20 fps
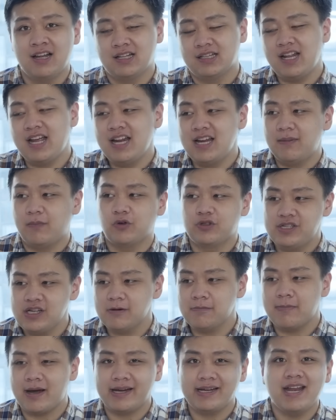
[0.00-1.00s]
đây là một
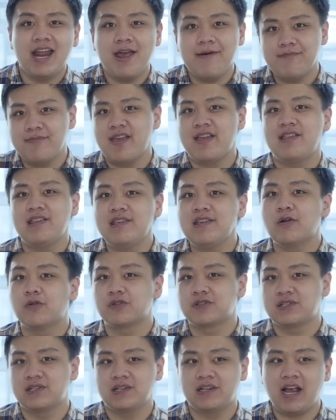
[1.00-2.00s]
chiếc máy đem đến nhiều
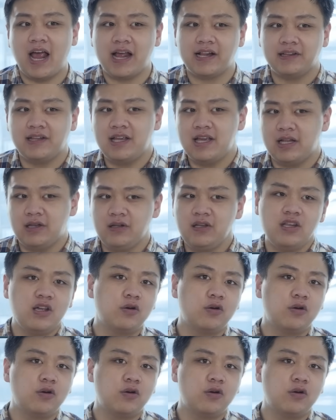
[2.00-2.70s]
sự cải tiến,